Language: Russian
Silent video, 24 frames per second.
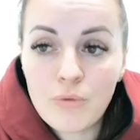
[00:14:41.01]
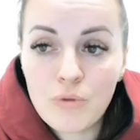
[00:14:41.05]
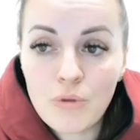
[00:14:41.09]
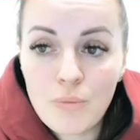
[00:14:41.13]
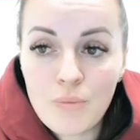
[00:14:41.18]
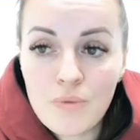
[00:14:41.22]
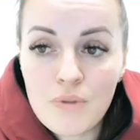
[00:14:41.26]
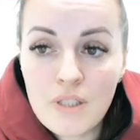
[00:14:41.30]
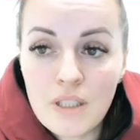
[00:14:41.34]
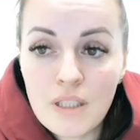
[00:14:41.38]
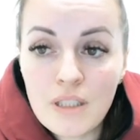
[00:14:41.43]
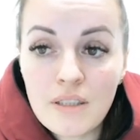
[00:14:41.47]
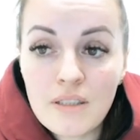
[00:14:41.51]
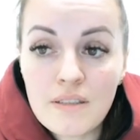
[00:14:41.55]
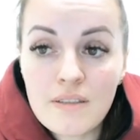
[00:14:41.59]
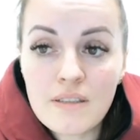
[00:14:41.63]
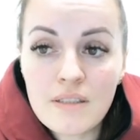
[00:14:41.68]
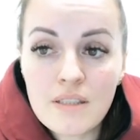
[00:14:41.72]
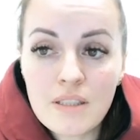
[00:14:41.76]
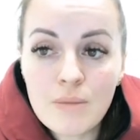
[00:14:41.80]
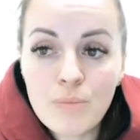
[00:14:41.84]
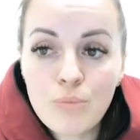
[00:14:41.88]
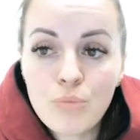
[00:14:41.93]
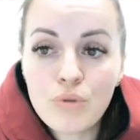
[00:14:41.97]
собственно, это
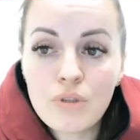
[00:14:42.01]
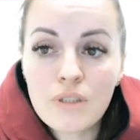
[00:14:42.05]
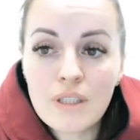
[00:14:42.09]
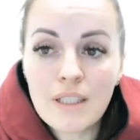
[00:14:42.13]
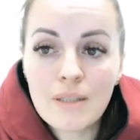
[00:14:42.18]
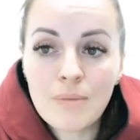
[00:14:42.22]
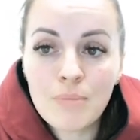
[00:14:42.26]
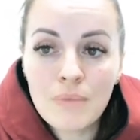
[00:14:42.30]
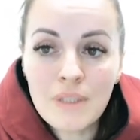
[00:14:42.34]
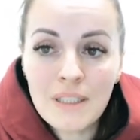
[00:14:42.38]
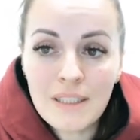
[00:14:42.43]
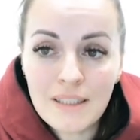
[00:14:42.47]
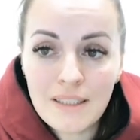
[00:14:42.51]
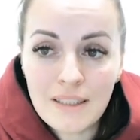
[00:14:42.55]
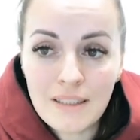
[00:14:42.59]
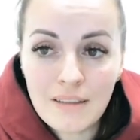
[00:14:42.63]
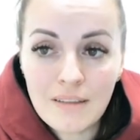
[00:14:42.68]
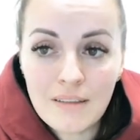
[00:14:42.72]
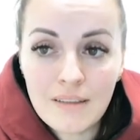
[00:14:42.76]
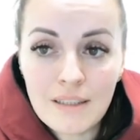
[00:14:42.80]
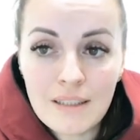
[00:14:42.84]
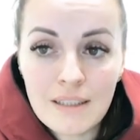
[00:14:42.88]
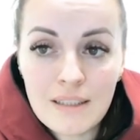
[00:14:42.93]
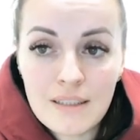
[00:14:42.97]
сибутрамина
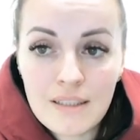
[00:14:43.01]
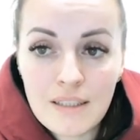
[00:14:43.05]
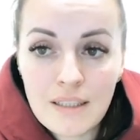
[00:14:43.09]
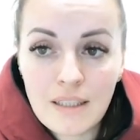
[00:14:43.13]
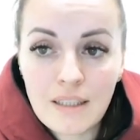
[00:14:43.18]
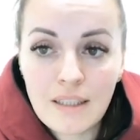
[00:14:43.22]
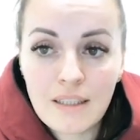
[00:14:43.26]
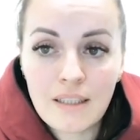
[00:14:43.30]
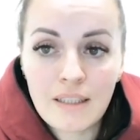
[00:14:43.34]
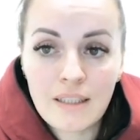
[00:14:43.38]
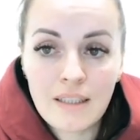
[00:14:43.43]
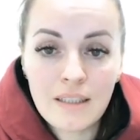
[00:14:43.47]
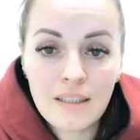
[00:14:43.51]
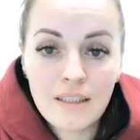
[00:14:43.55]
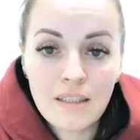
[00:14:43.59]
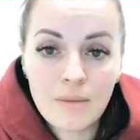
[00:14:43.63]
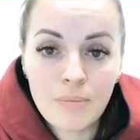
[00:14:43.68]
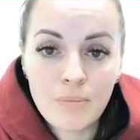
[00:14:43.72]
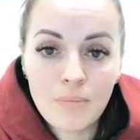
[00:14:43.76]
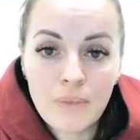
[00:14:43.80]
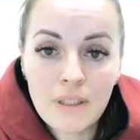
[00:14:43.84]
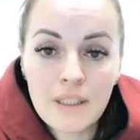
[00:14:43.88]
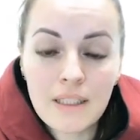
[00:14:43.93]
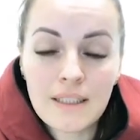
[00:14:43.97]
гидрохлорида
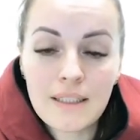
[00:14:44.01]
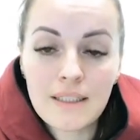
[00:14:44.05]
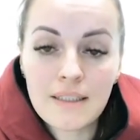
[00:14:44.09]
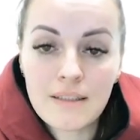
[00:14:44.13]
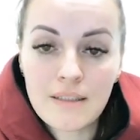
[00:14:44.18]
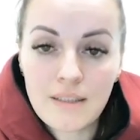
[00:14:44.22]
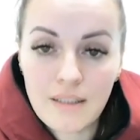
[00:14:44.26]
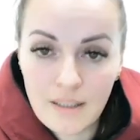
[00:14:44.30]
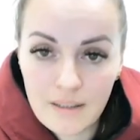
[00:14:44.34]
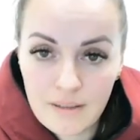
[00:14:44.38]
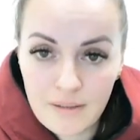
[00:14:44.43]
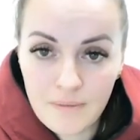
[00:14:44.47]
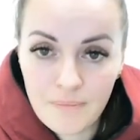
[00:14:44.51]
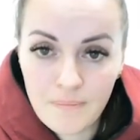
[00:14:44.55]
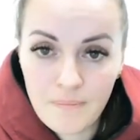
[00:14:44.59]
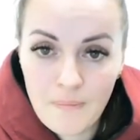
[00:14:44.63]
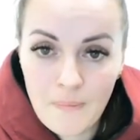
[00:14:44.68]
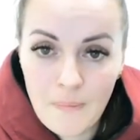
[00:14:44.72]
моногидрат.